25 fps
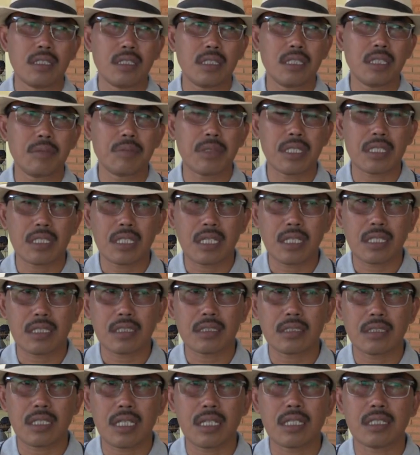ini banyak
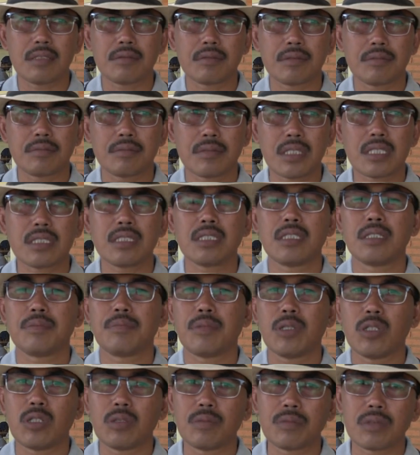yang masih
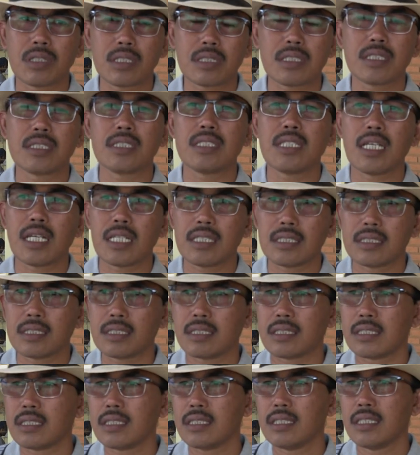belum tersedia di
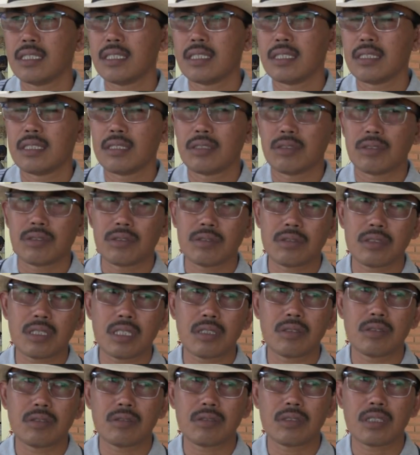sini
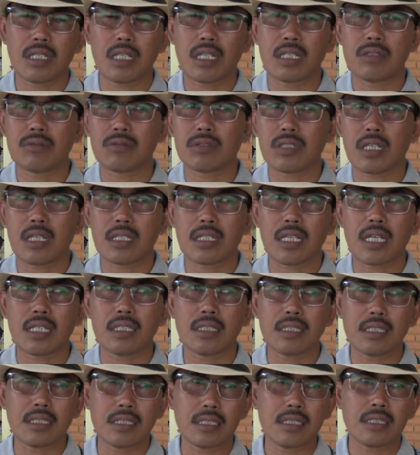khususnya untuk jalan wisata
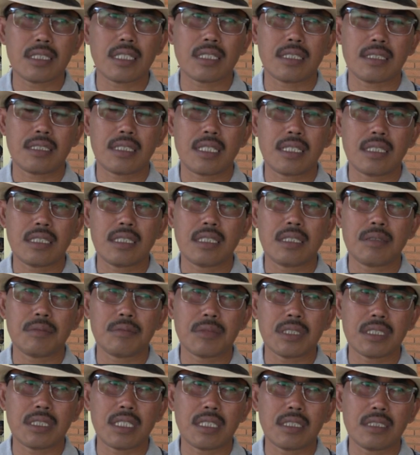ini nanti
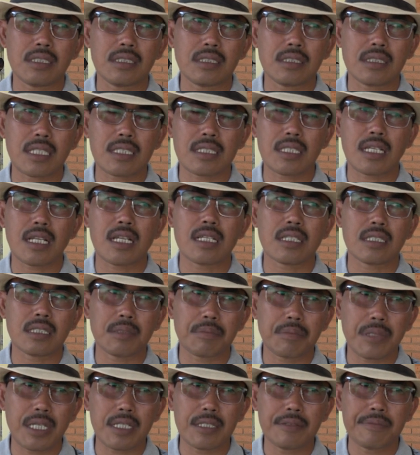menjadi sasaran ke
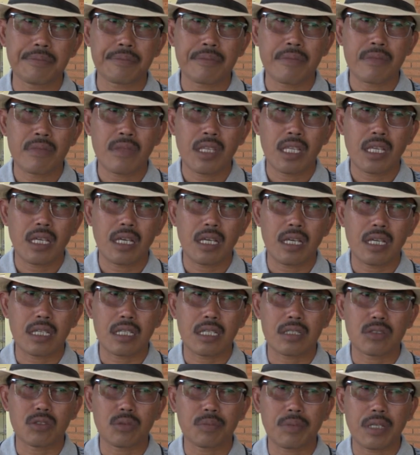depan
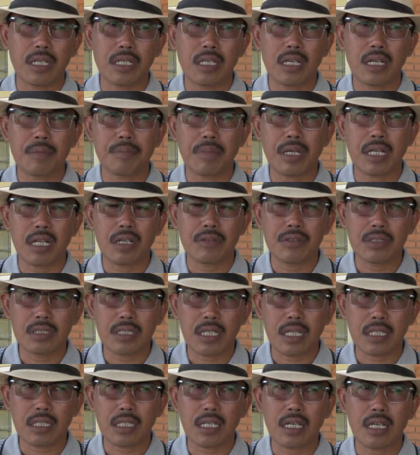agar supaya para
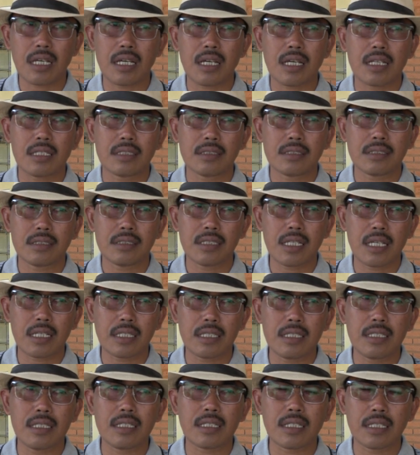wisata yang
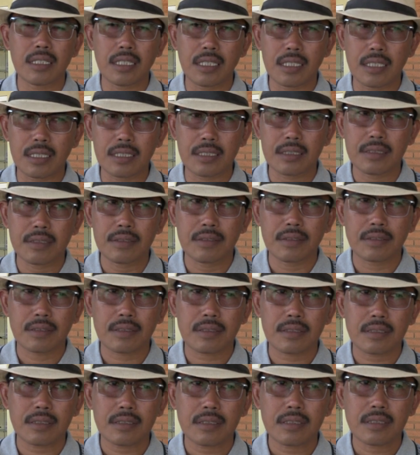ingin keliling
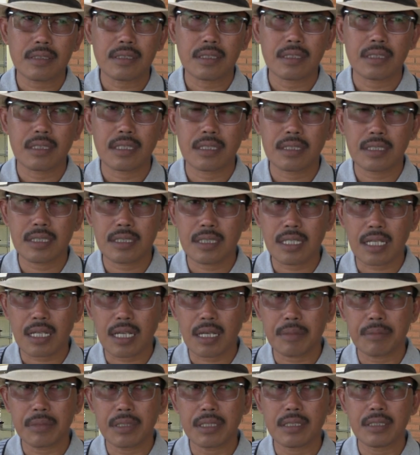ke desa
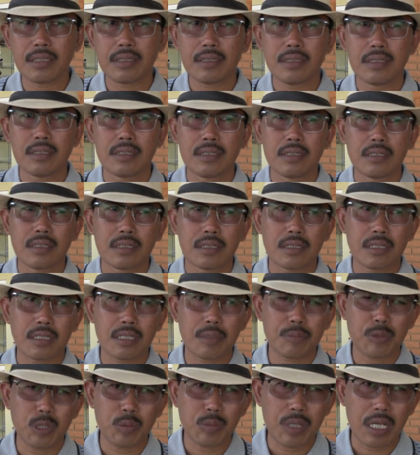kami ke
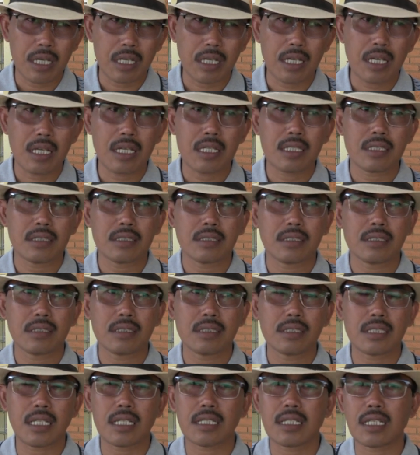kebun mangga
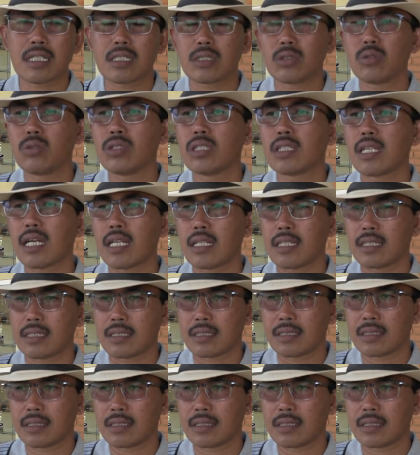tidak ada kesulitan